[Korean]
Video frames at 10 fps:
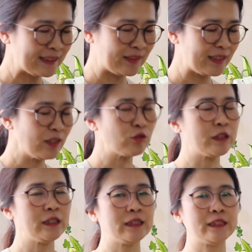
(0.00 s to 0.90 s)
그런데
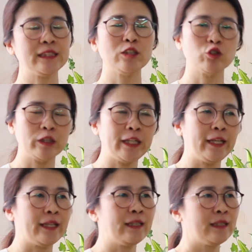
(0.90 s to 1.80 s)
우리
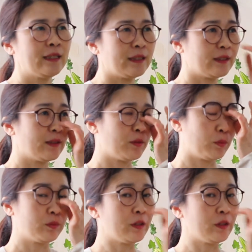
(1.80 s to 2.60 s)
지난주에 어,